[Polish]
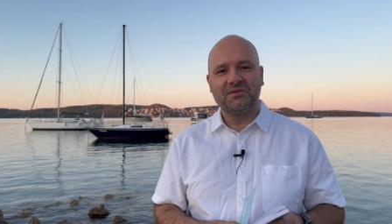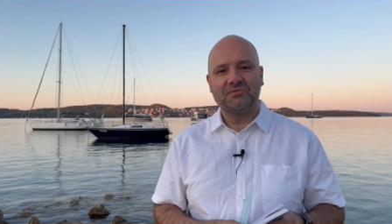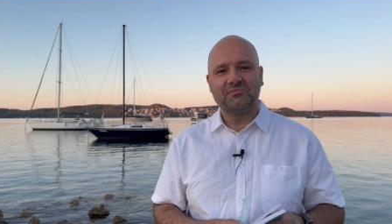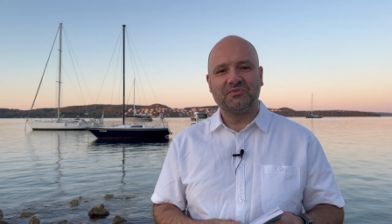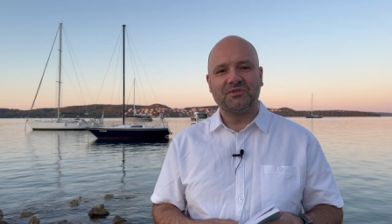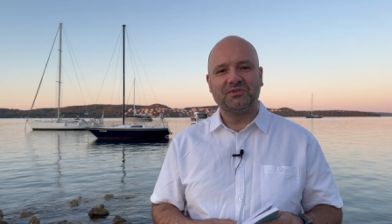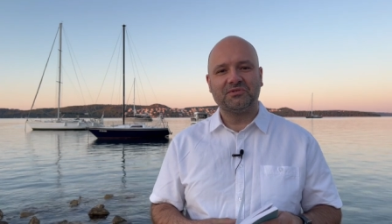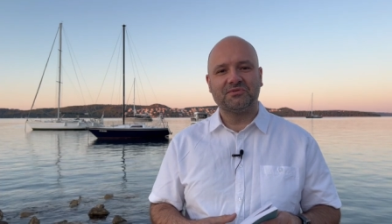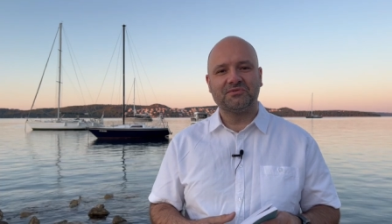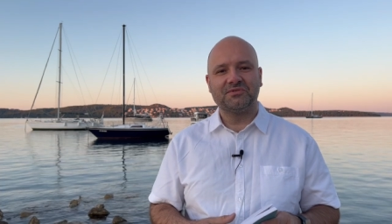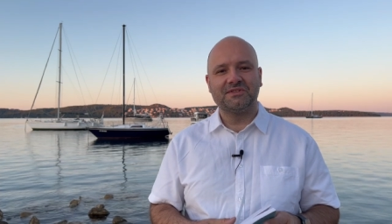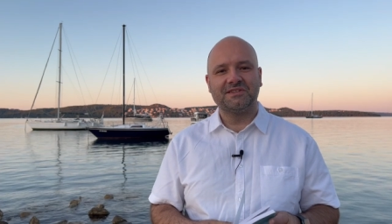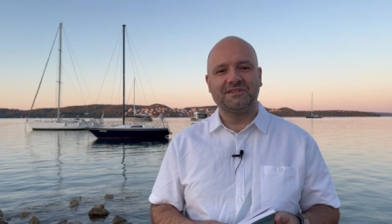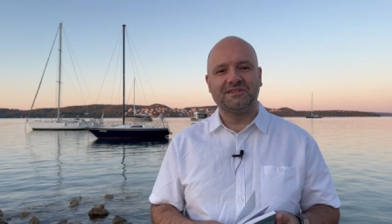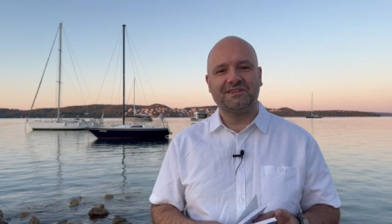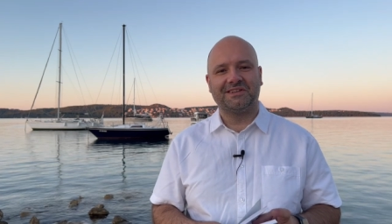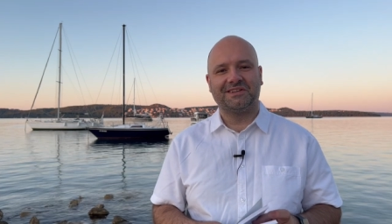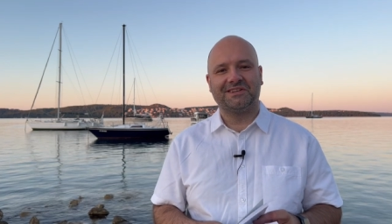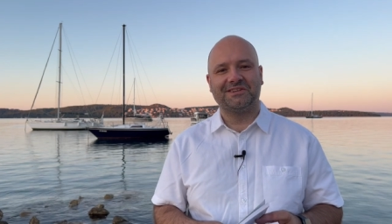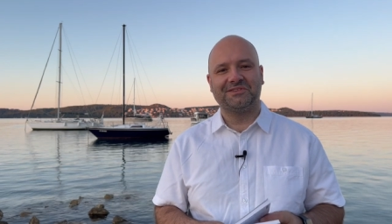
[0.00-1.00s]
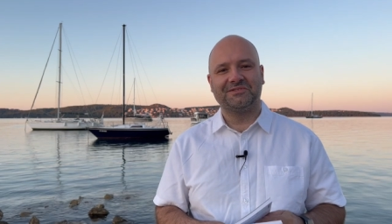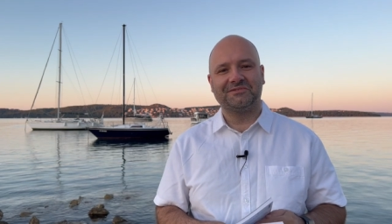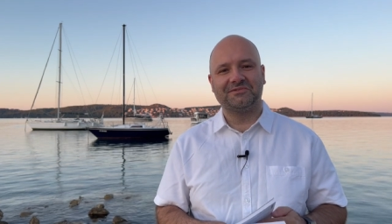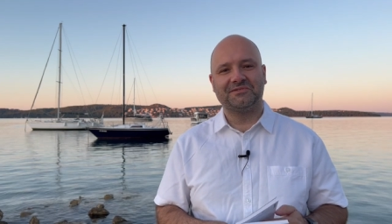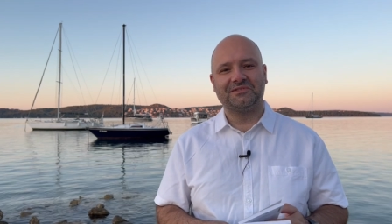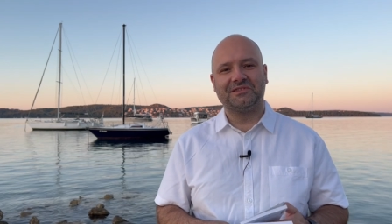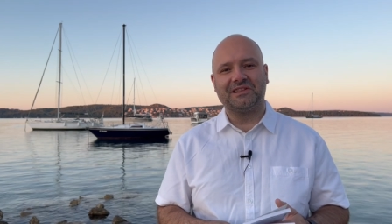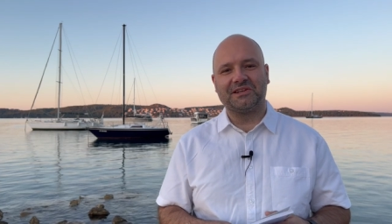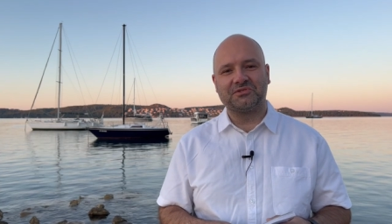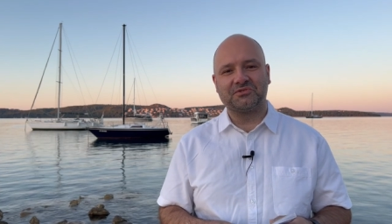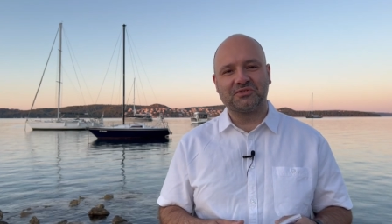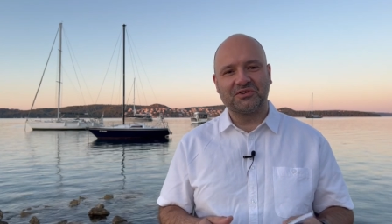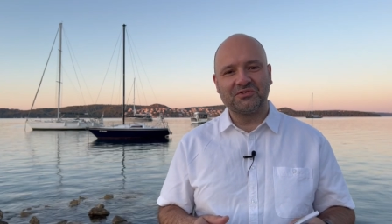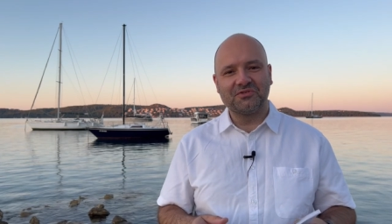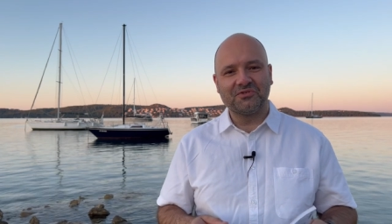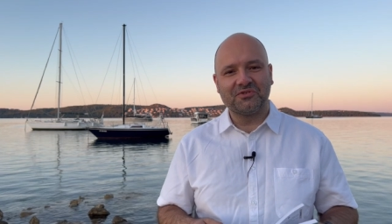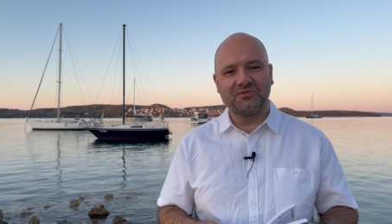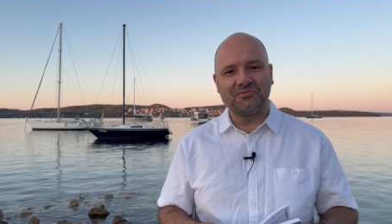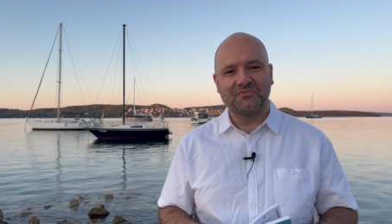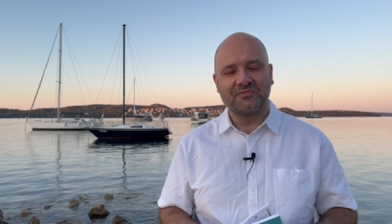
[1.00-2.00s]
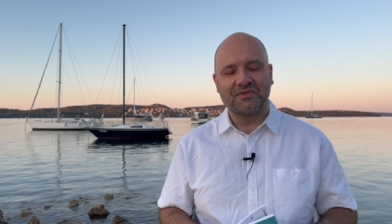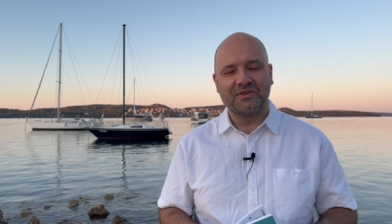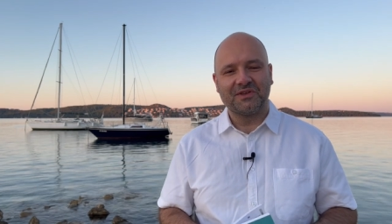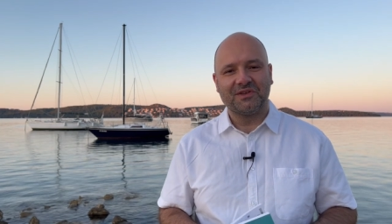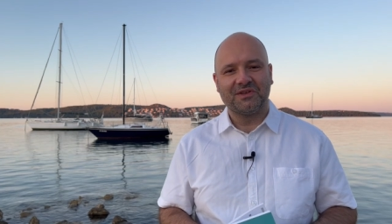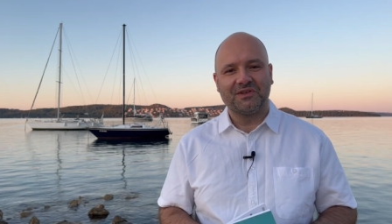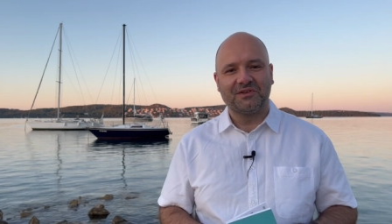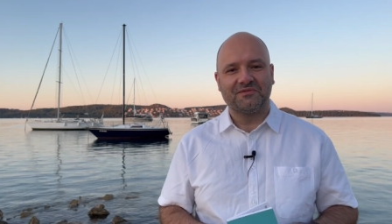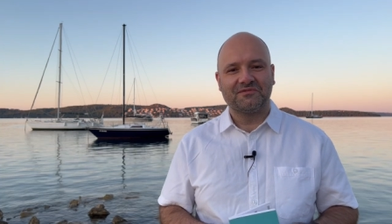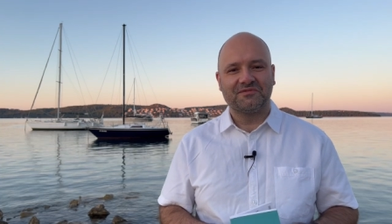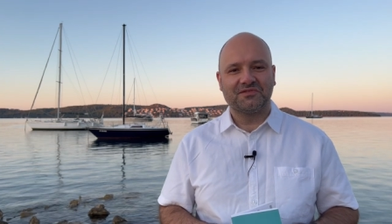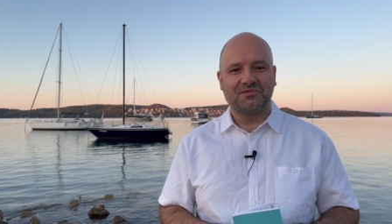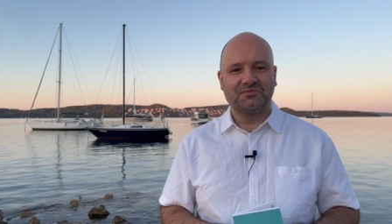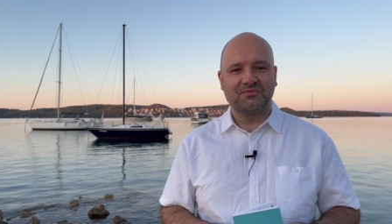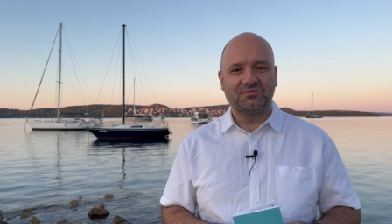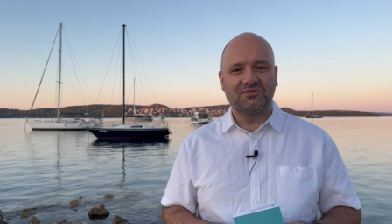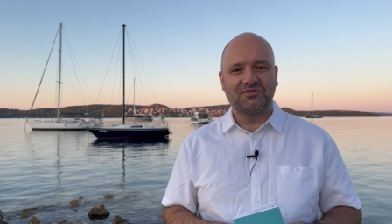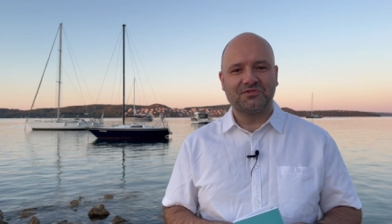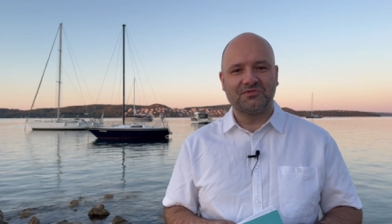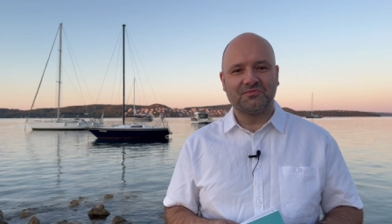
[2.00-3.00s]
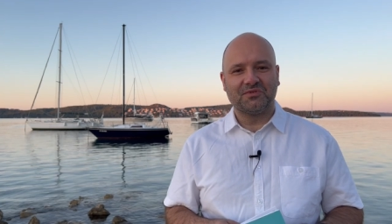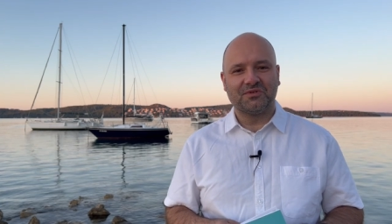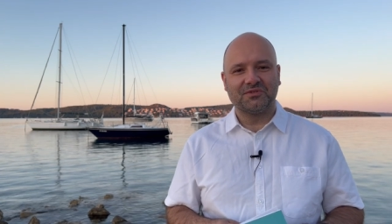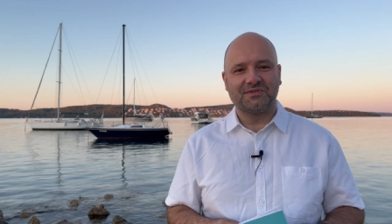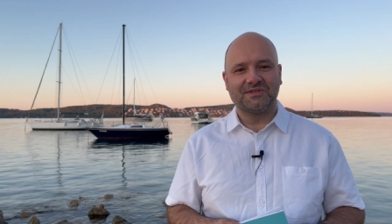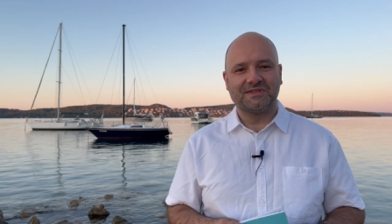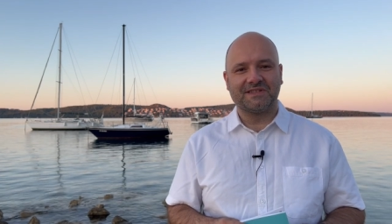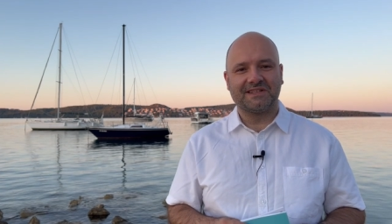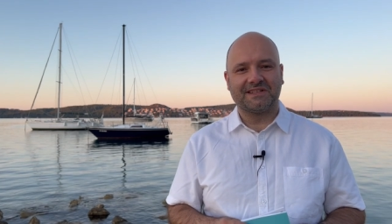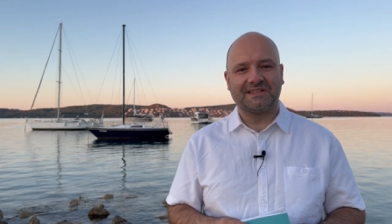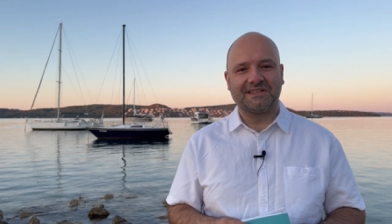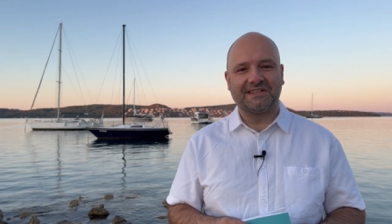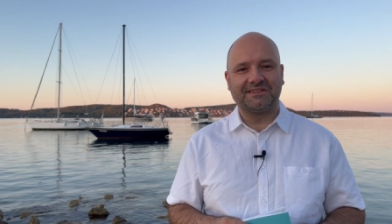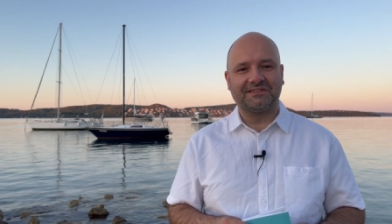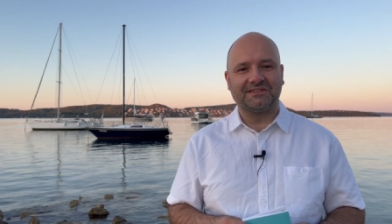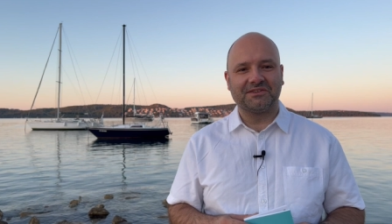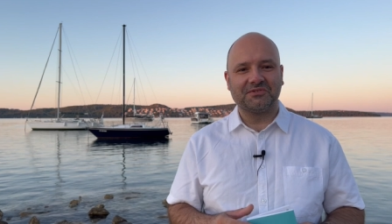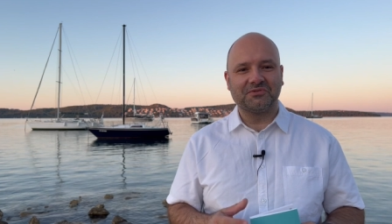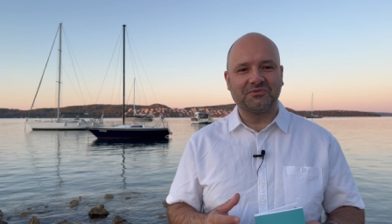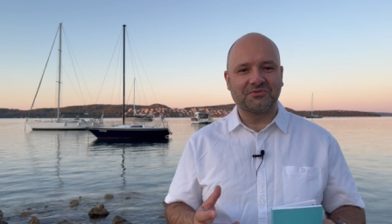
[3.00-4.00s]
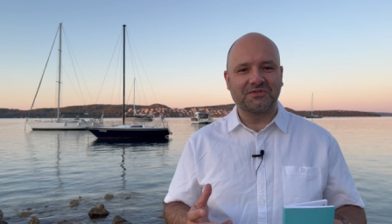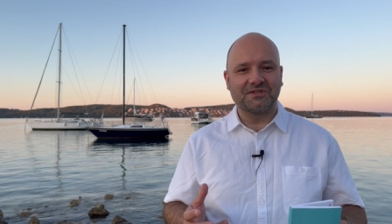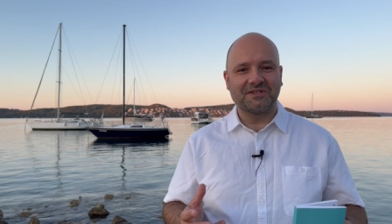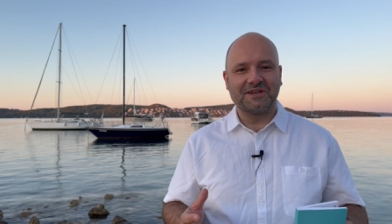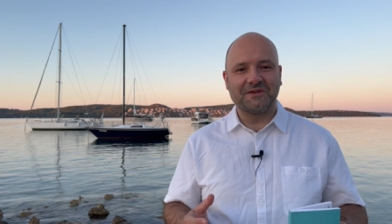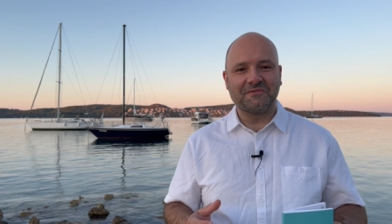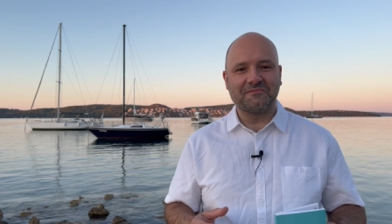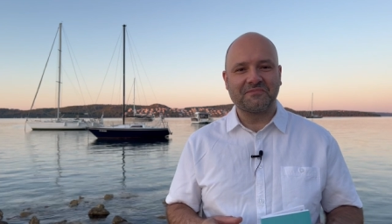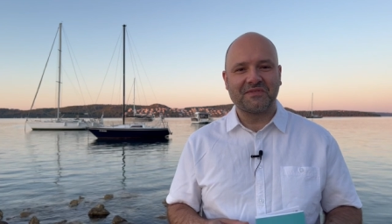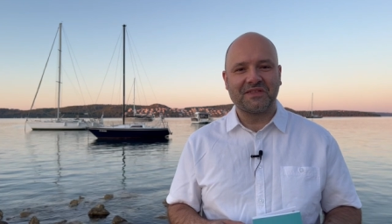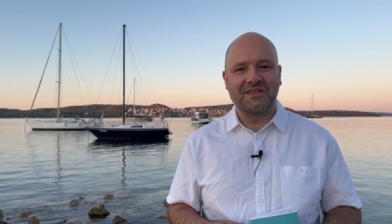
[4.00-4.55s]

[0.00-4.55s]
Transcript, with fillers: Moi drodzy, y, dlaczego wschód słońca? Dlatego, że